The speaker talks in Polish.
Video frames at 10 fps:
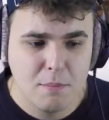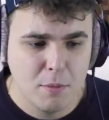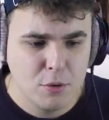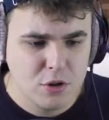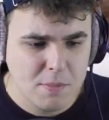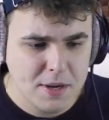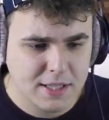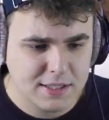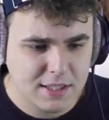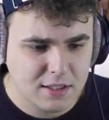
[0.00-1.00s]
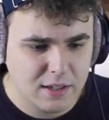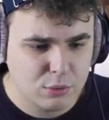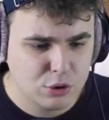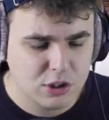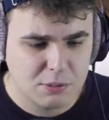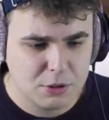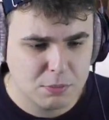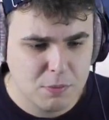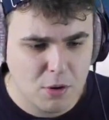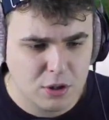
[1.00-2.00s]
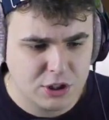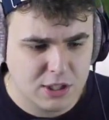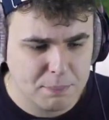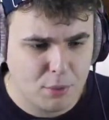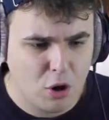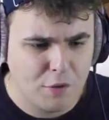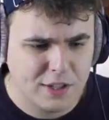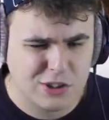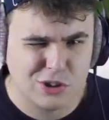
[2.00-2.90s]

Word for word: bo mój domek jest na tyle duży, żebyśmy mogli się tam pochować,